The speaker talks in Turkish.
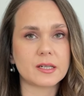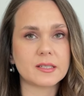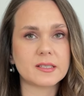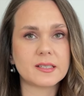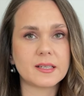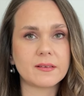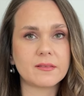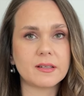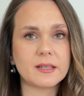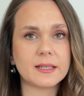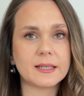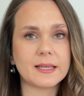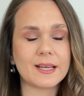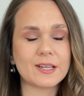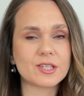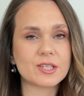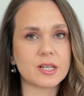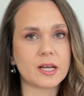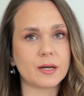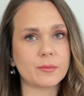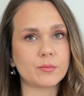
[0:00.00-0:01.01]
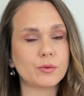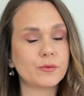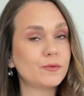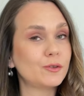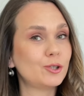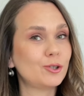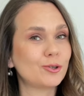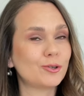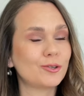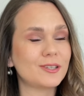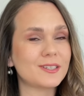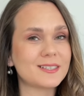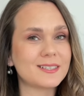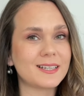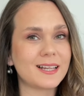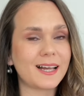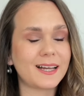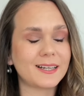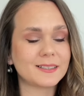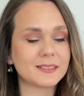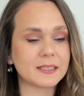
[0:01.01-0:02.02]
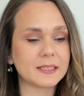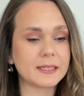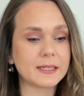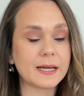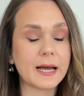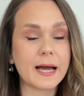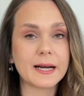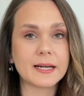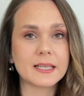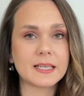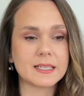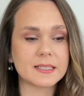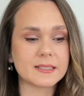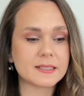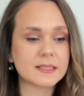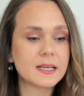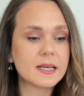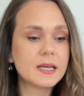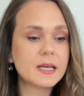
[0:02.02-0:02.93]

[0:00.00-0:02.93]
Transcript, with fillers: sevgili gençler, bu videoyu izleyen e, herkes.